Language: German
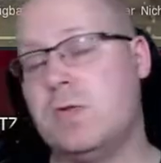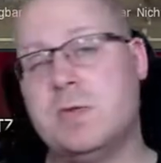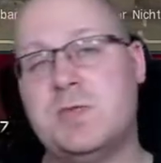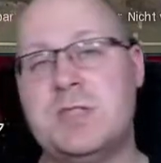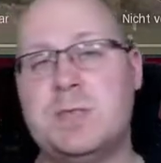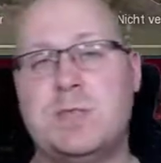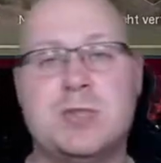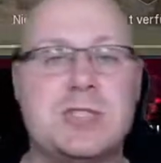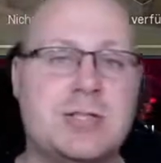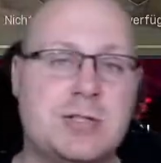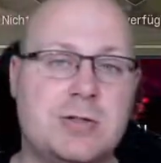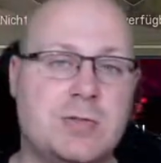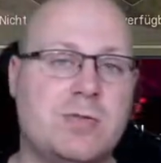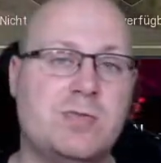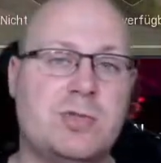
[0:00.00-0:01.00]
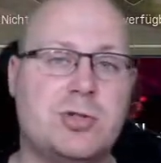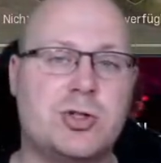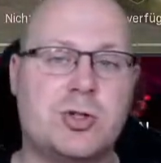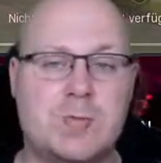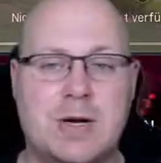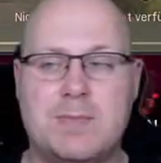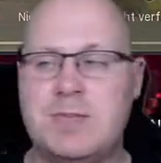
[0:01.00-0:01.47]
50% Prozent auf dem
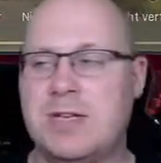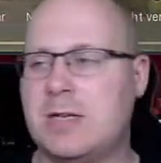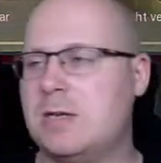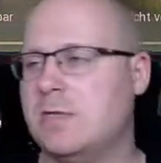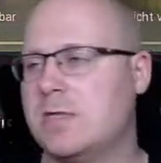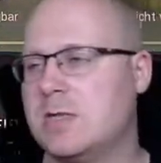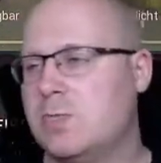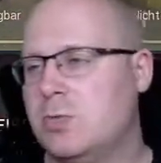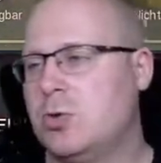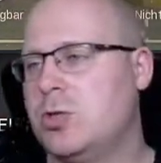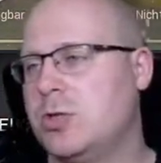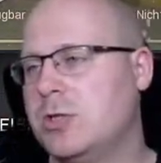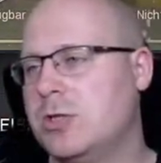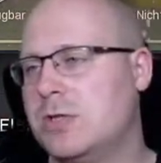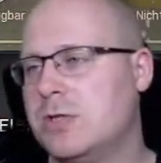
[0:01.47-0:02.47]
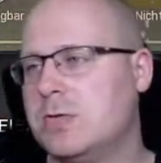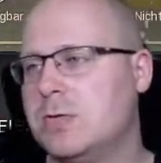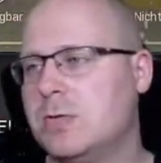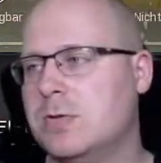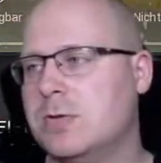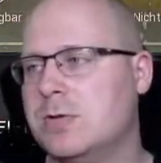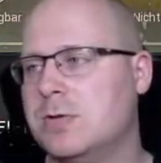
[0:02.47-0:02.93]
Bildschirm abdecken, was Bullshit ist.
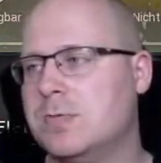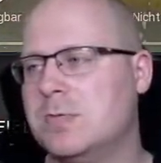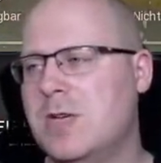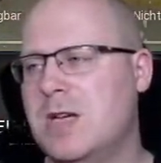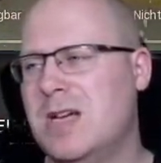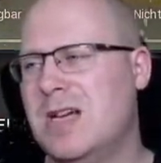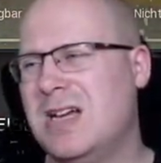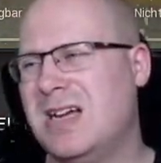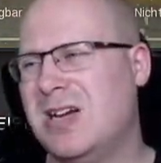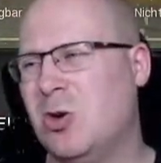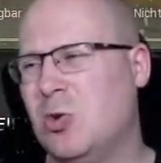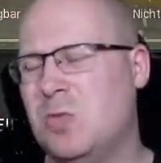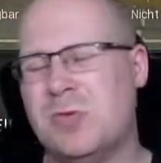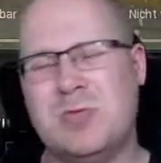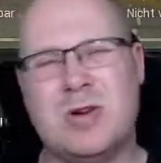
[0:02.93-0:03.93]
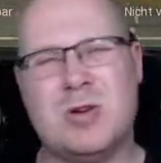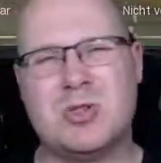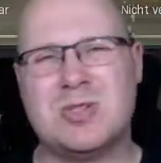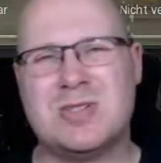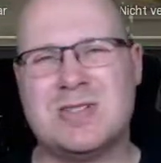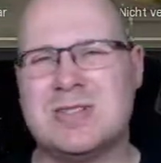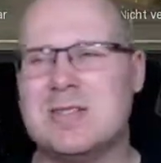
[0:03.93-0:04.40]
Und ähm, auch mit
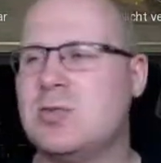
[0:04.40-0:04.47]
Maus und